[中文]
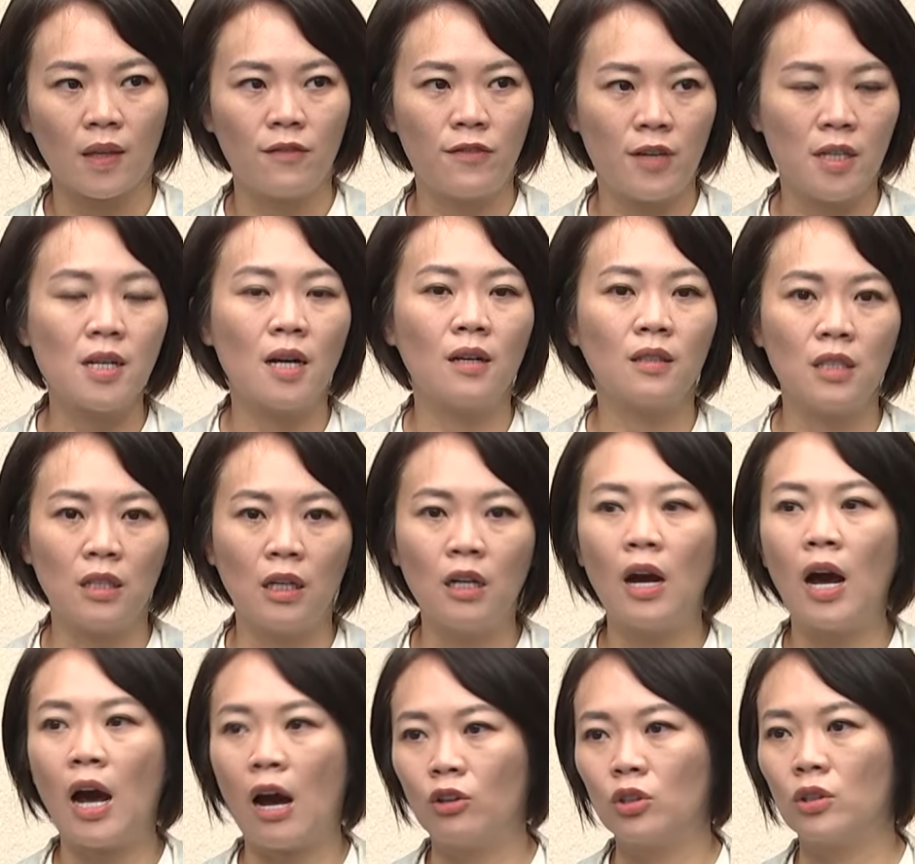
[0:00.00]
非常一
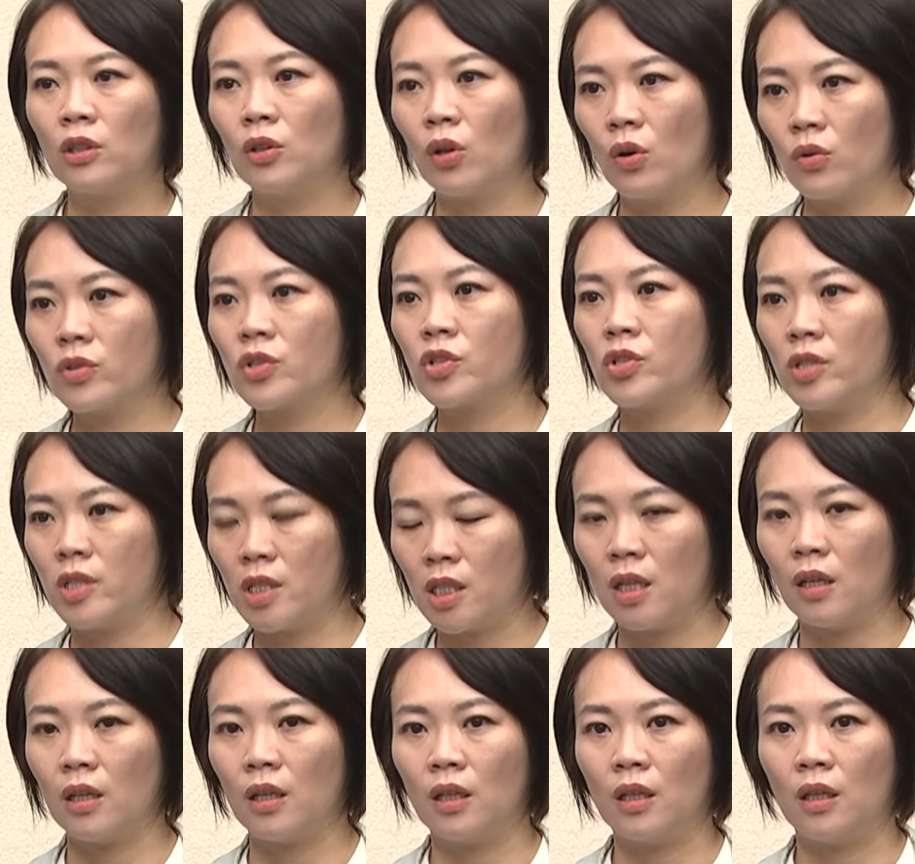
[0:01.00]
个好的同事
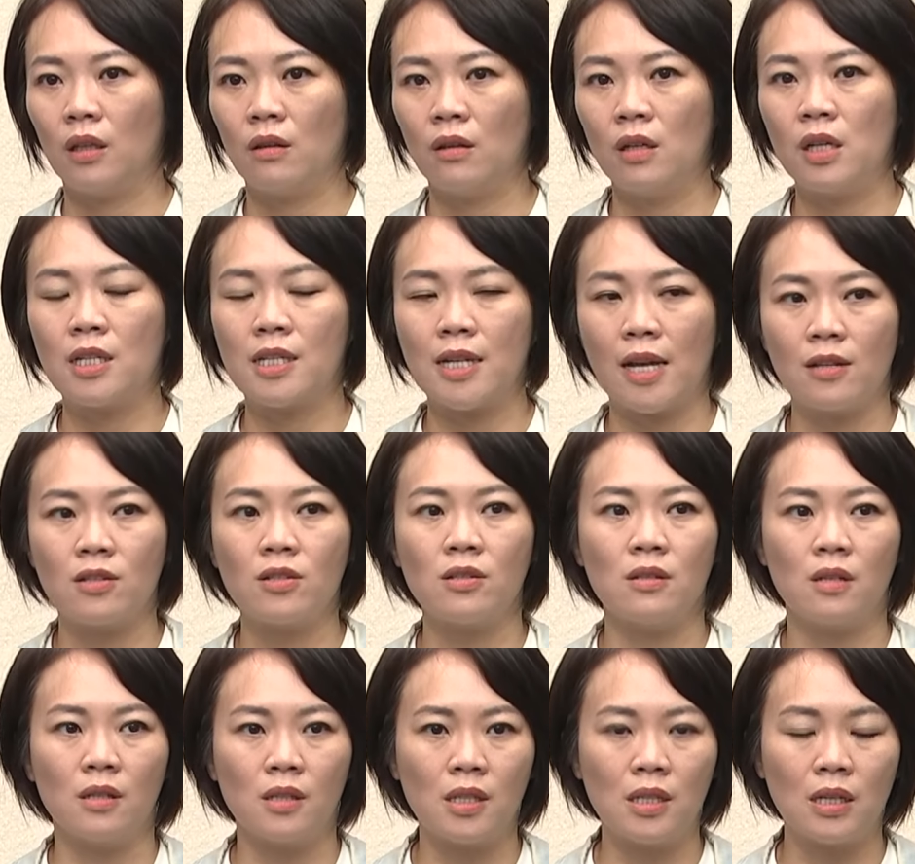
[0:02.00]
情谊，那也再一
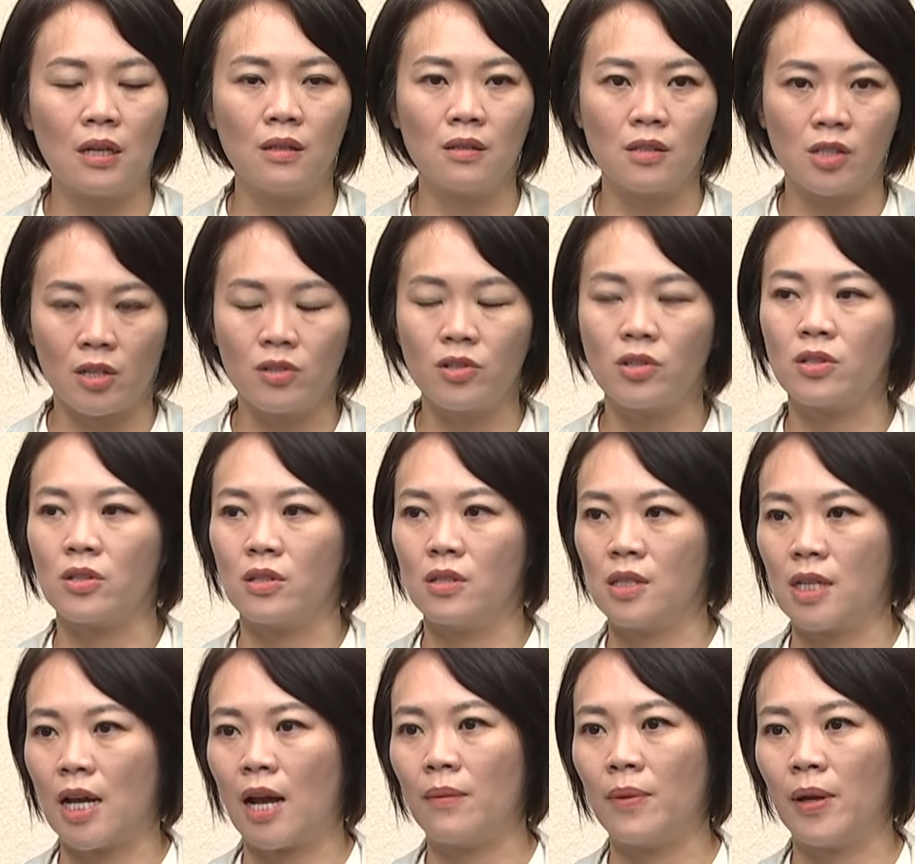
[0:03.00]
次证实
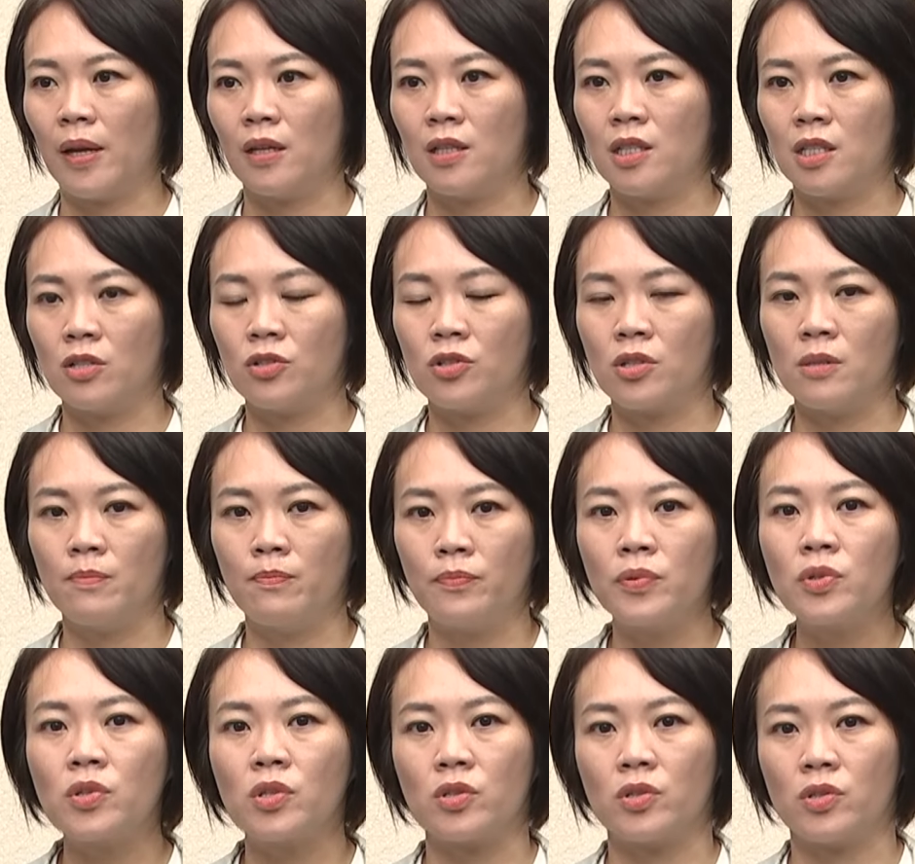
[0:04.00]
嘉培其实
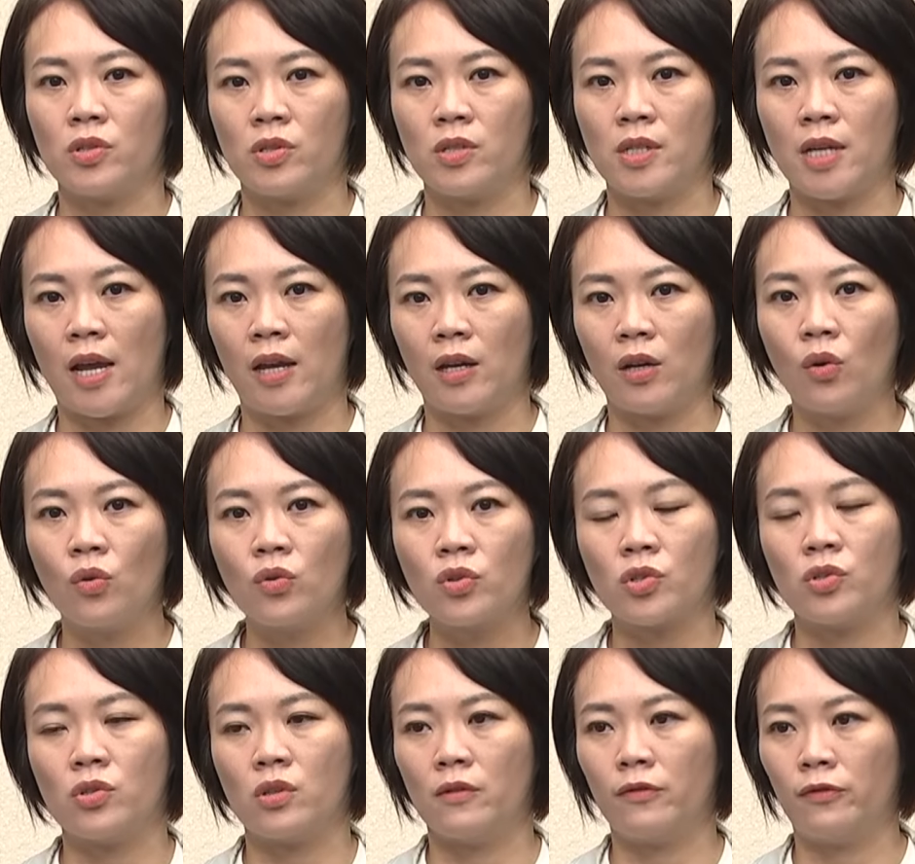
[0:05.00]
不只是在公
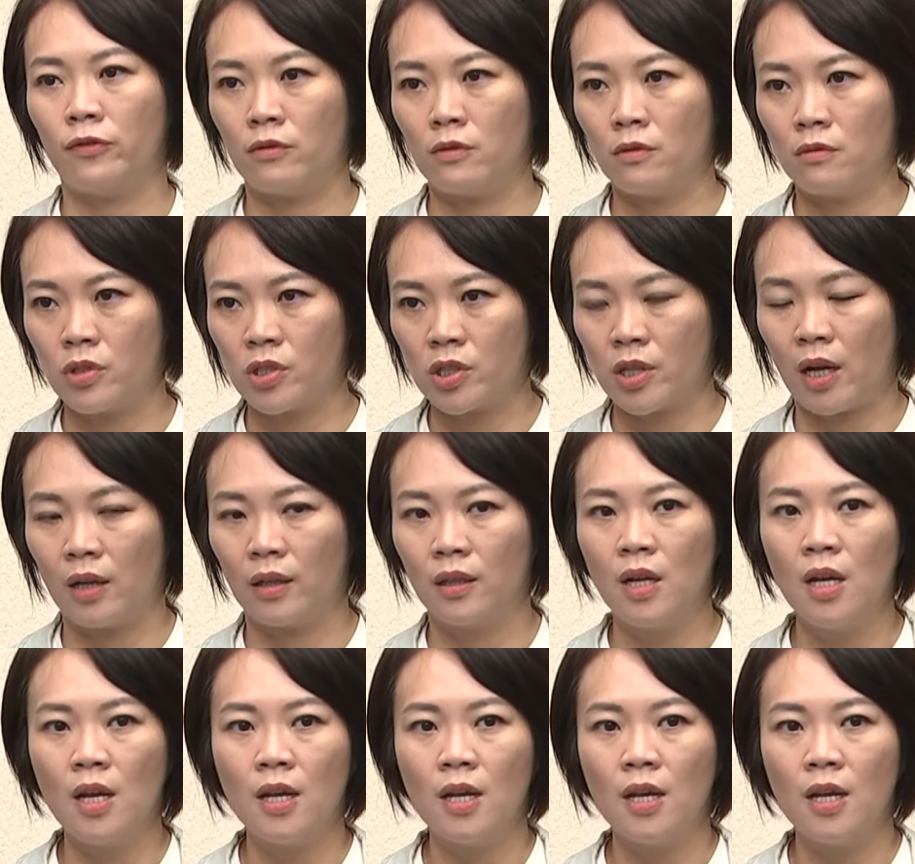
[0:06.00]
事的服务上，